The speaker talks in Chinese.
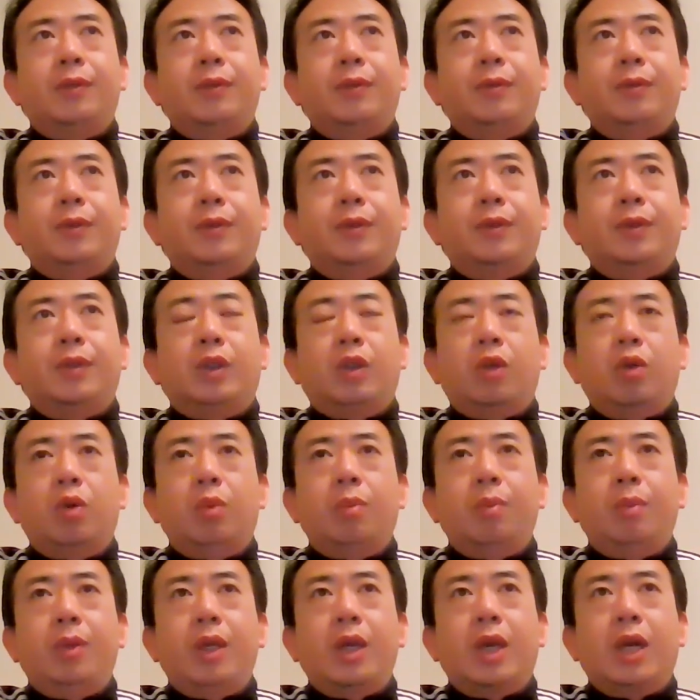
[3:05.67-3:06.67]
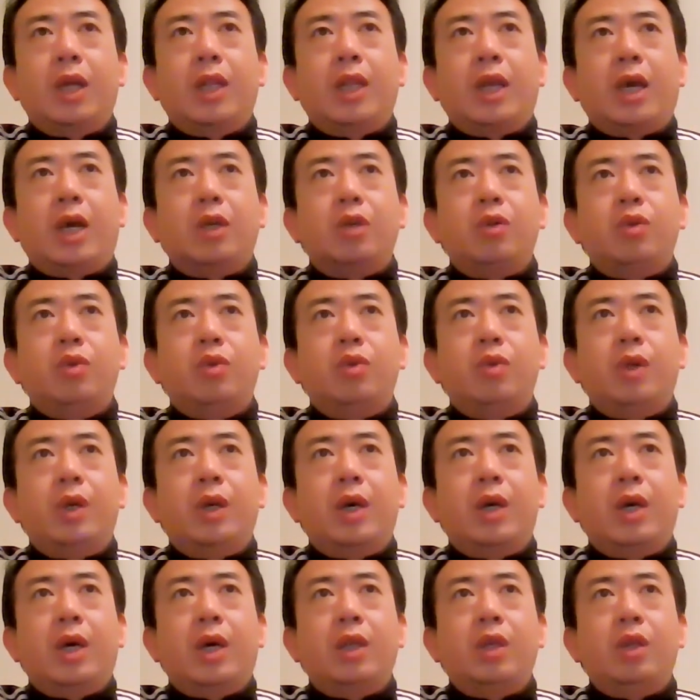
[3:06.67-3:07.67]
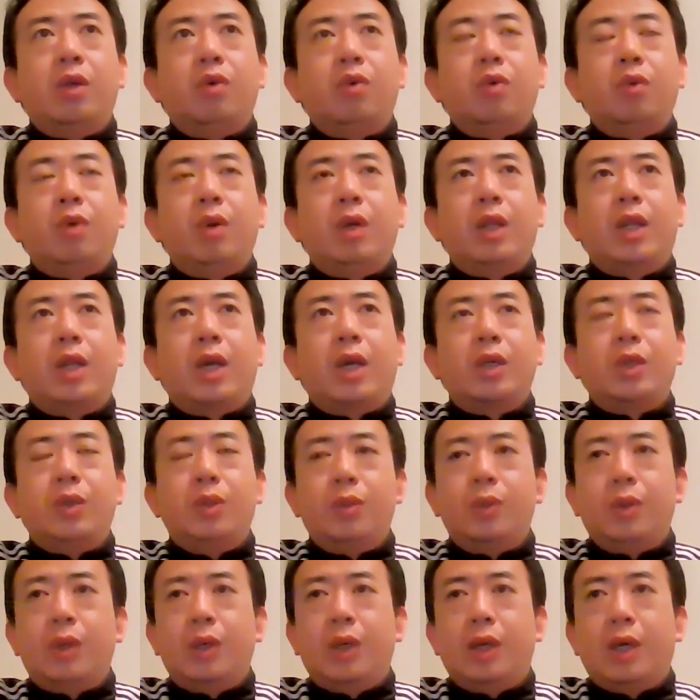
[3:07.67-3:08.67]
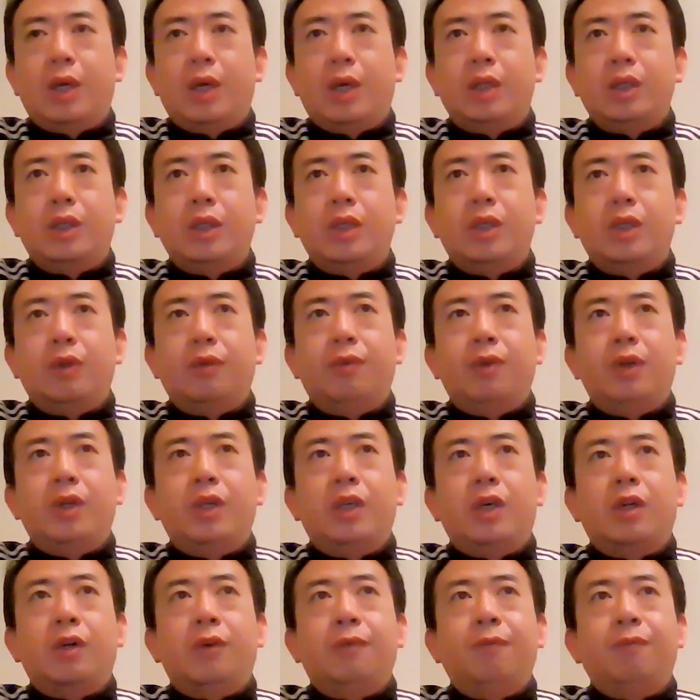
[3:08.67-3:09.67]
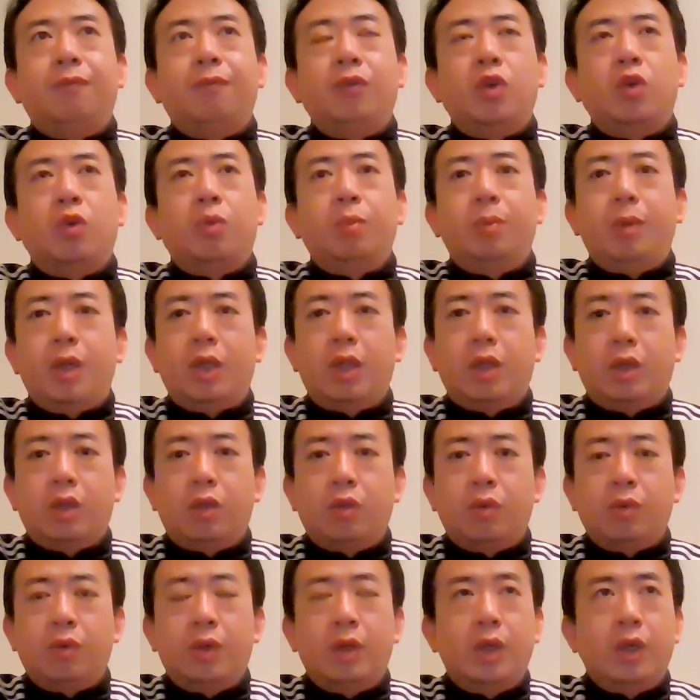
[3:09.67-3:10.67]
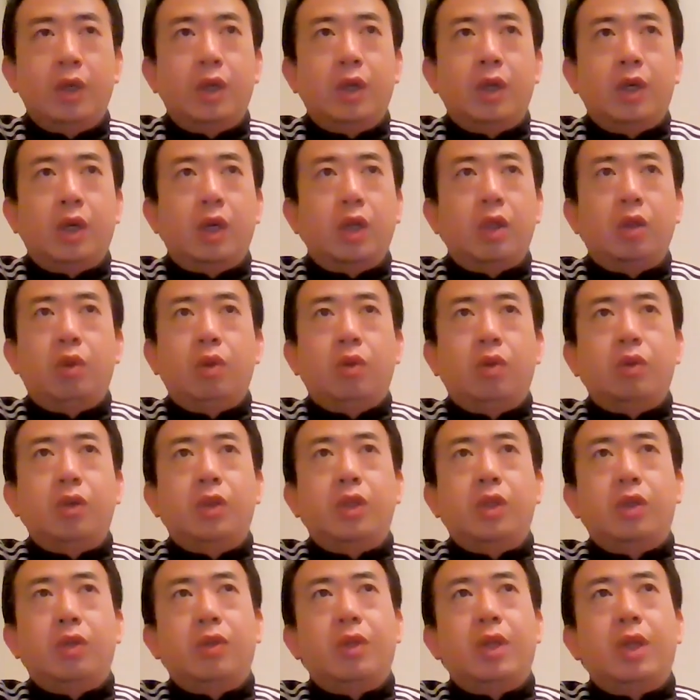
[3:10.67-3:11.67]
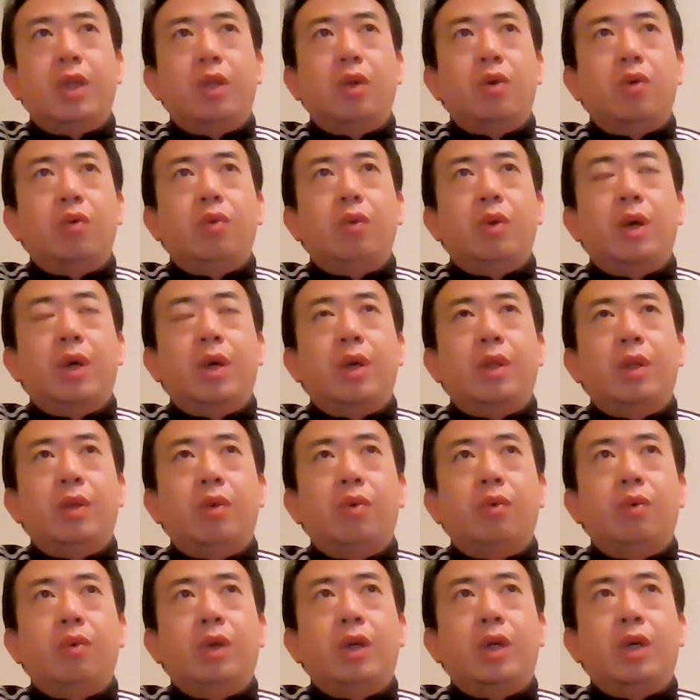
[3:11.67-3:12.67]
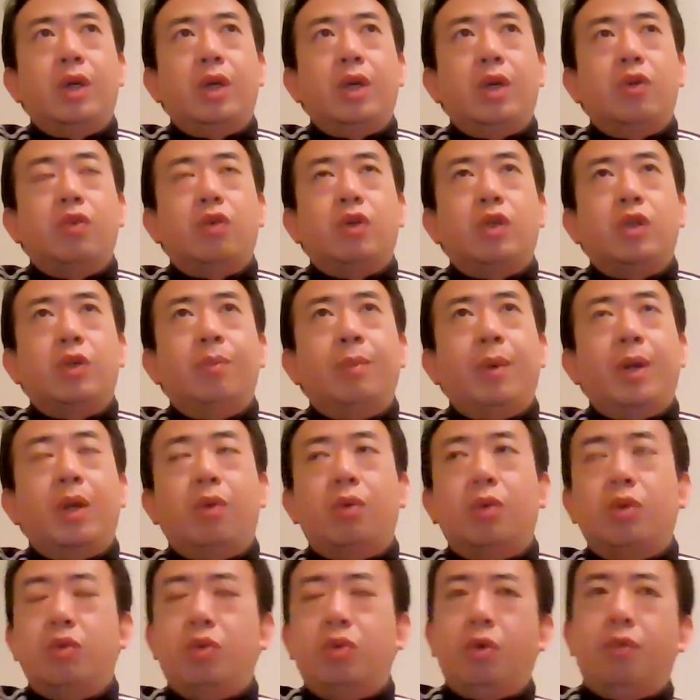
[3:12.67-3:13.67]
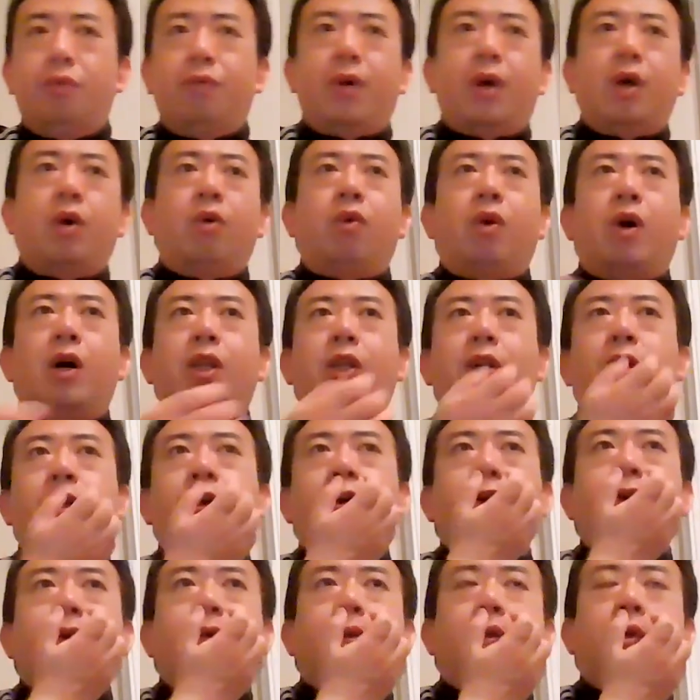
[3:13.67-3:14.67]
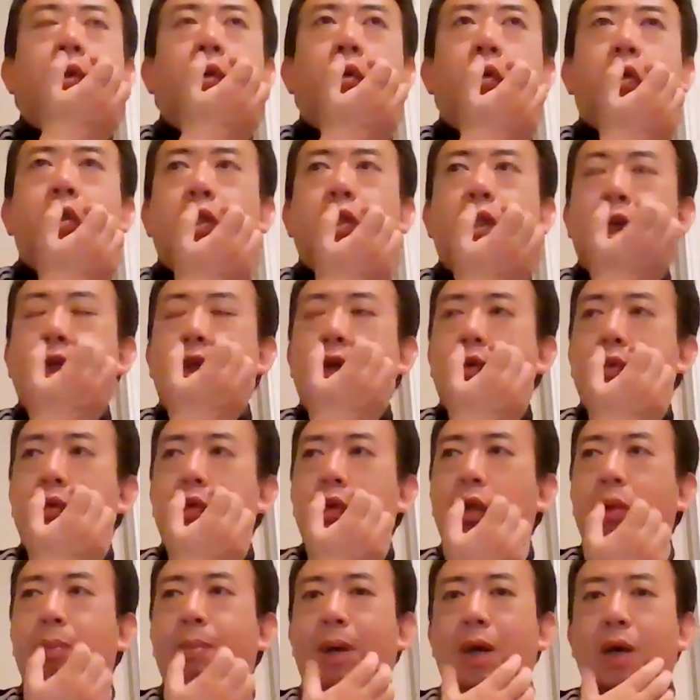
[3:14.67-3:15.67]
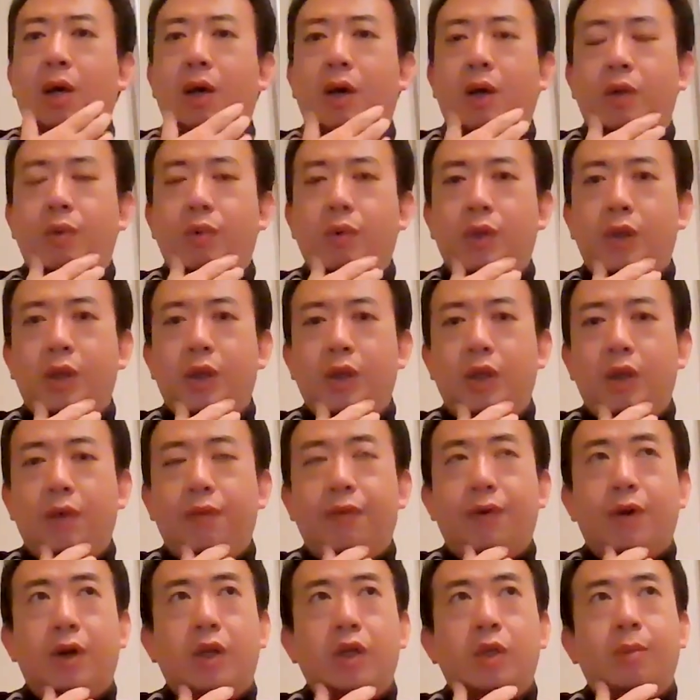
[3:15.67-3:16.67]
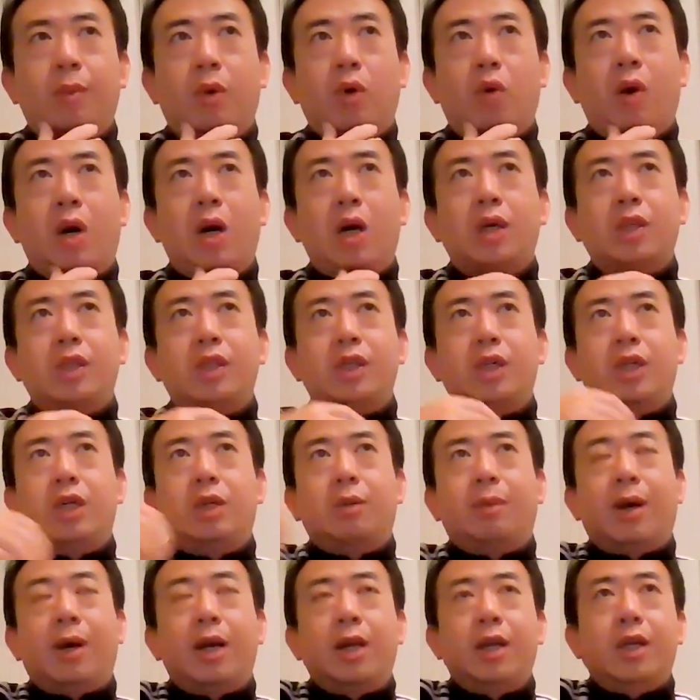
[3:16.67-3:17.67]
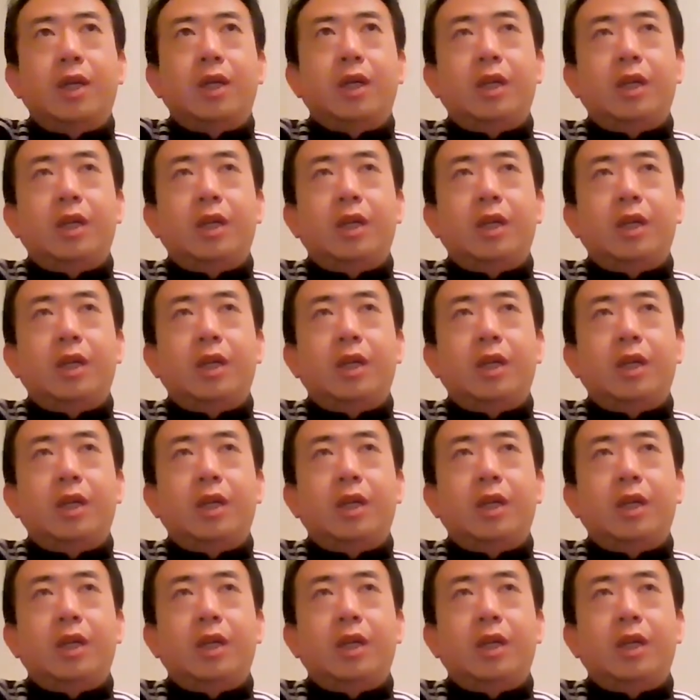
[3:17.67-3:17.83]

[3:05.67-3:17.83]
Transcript: 嗯，哥伦比亚大学呀、纽约大学呀，这些非常有名的东，很多东西都在纽约。纽约可以说是美国最繁华的，尤其在纽约的曼哈顿的地方，什么华尔街是吧？